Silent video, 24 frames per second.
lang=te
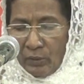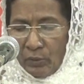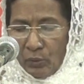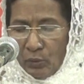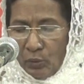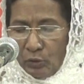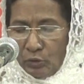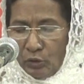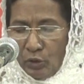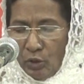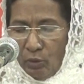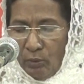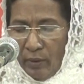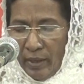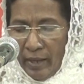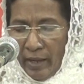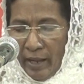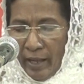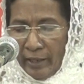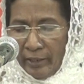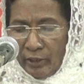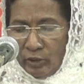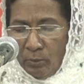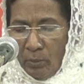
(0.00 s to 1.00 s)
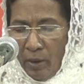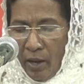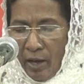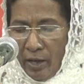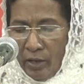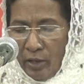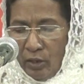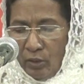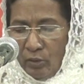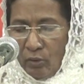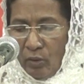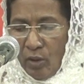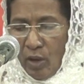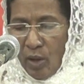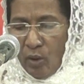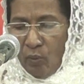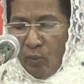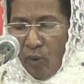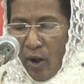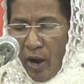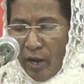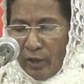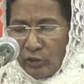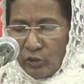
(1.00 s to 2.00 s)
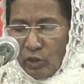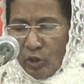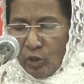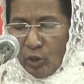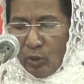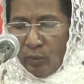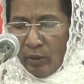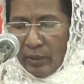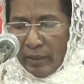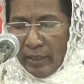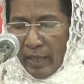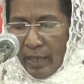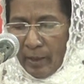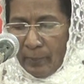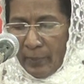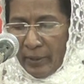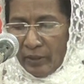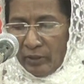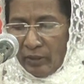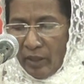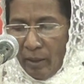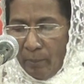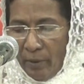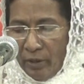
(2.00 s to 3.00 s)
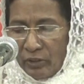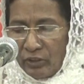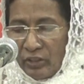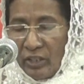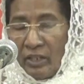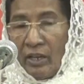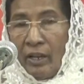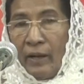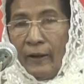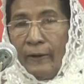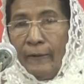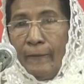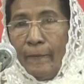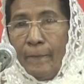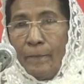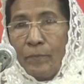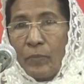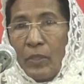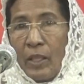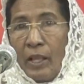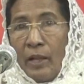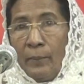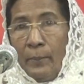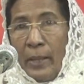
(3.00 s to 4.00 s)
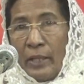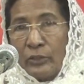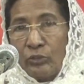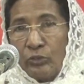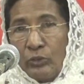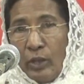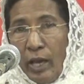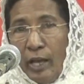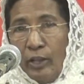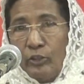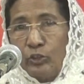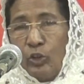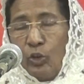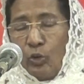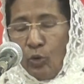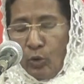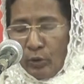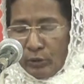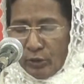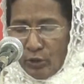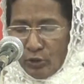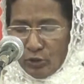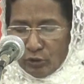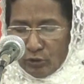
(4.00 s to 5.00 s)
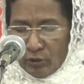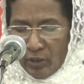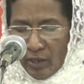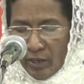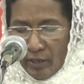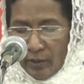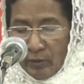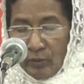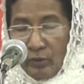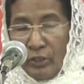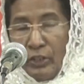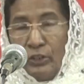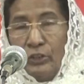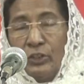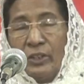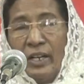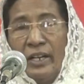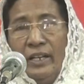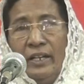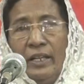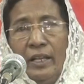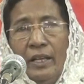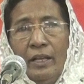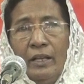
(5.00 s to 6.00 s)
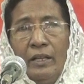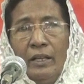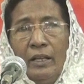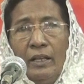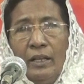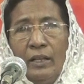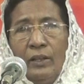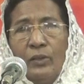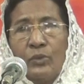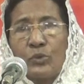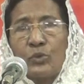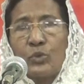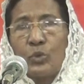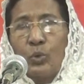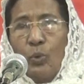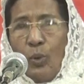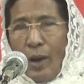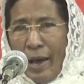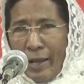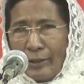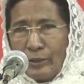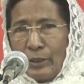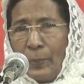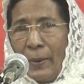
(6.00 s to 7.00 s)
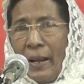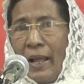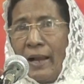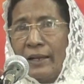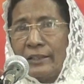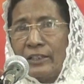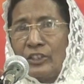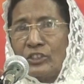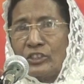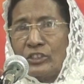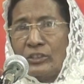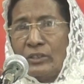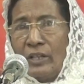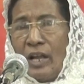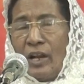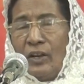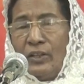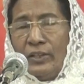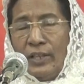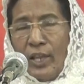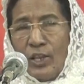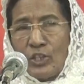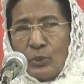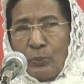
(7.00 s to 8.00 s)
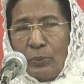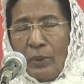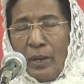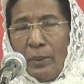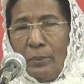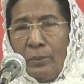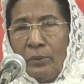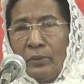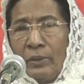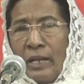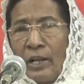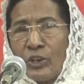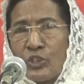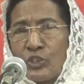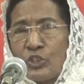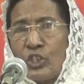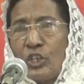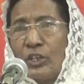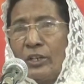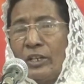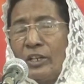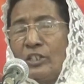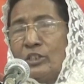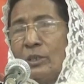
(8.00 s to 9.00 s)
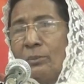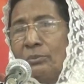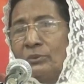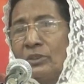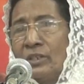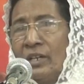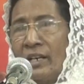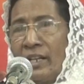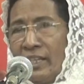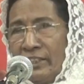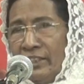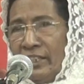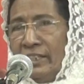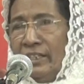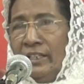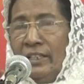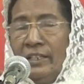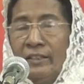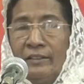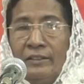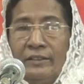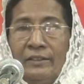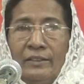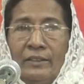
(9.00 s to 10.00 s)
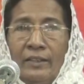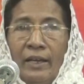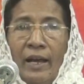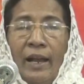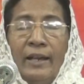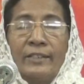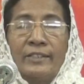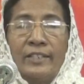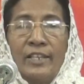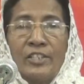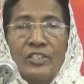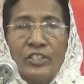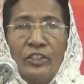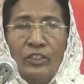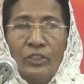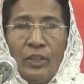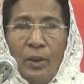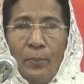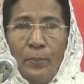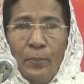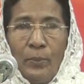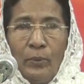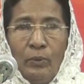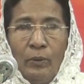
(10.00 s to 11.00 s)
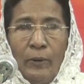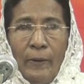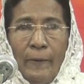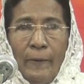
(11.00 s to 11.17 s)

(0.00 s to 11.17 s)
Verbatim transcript: యూదుల వల్ల ఐదు మార్లు ఒకటి తక్కువ నలభై దెబ్బలు తిన్నాడు బెత్తాలతో కొట్టించుకున్నాడు ఎందుకండి సువార్త ప్రకటిస్తున్నాడు యేసుప్రభు రక్షకుడు అని చెప్తున్నాడు అదండి వాళ్ళు చేసిన తప్పు